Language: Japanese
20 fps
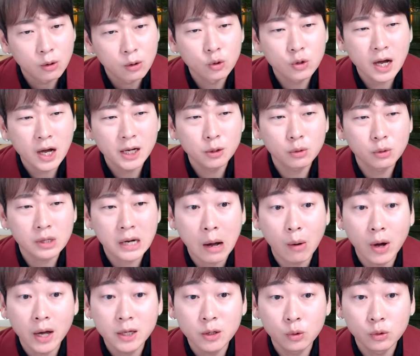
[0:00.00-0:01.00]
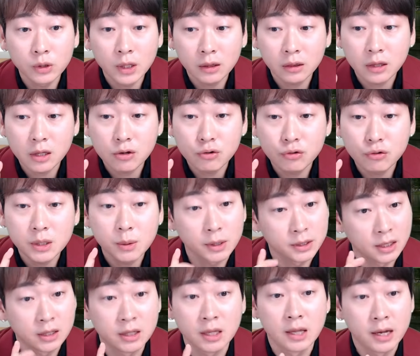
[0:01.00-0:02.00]
このアイドル可愛いよねっていう風には
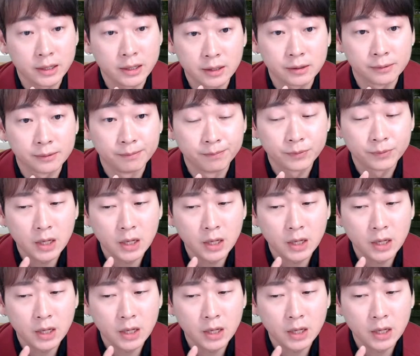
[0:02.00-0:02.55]
出てないです。